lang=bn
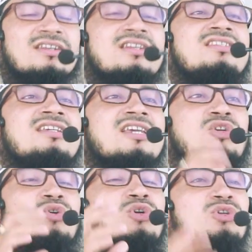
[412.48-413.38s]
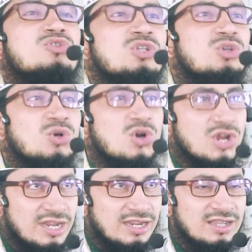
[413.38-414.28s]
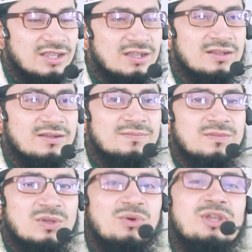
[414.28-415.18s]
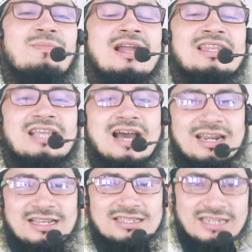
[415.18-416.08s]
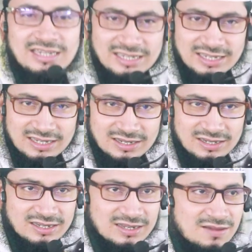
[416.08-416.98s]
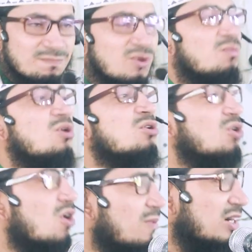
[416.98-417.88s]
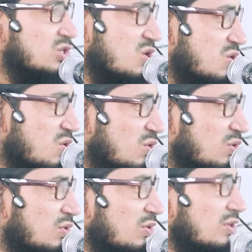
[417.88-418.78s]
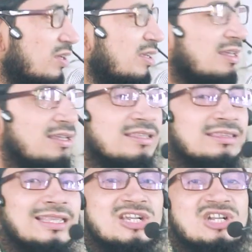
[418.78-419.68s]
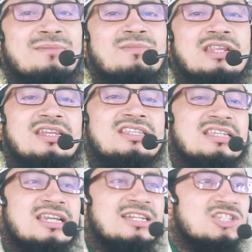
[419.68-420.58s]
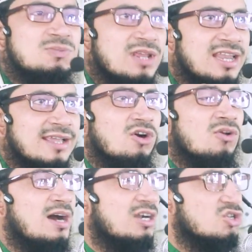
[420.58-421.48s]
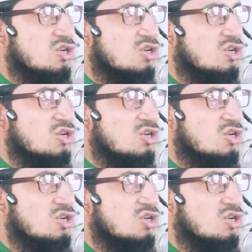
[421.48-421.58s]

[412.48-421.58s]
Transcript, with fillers: নিজেকে সুসজ্জিত করে ওই বালিকার কাছে প্রমোট করবার জন্য তার সামনে নিজেকে ডিসপ্লে করবার